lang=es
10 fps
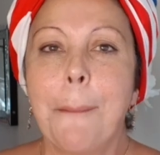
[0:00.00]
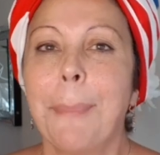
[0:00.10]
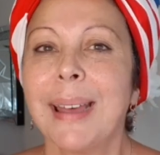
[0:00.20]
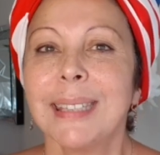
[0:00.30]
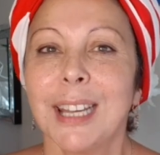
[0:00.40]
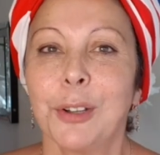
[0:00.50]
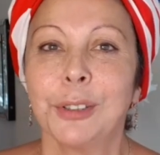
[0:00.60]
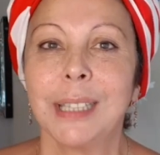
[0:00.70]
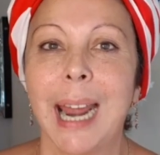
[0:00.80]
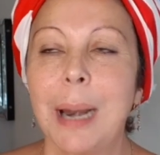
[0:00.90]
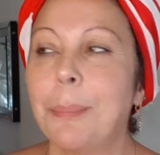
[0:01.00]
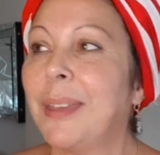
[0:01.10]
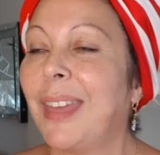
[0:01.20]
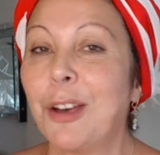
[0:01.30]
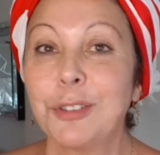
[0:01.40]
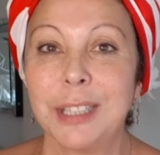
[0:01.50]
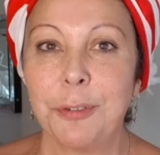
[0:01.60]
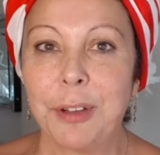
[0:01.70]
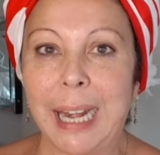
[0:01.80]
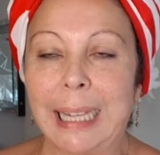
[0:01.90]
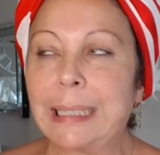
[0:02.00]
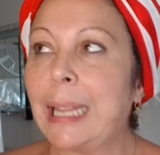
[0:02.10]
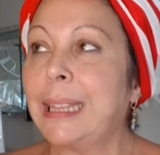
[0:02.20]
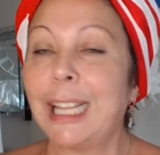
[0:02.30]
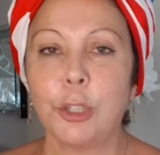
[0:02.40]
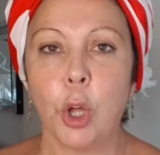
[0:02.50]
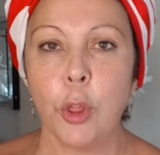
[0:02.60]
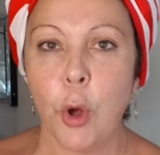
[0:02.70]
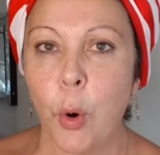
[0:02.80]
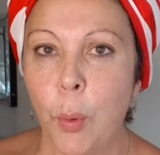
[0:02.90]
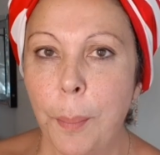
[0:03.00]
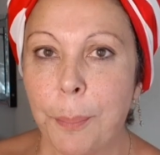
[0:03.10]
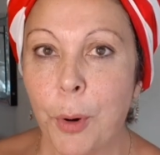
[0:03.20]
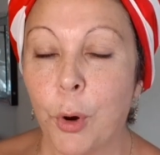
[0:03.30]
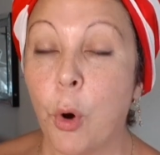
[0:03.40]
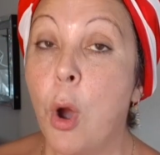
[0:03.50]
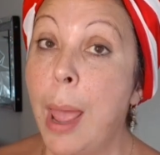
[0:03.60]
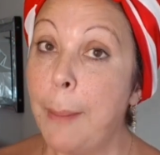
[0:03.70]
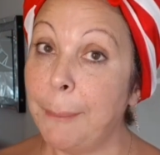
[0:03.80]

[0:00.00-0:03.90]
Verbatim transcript: vas a encontrar videos diferentes, de todo un poco.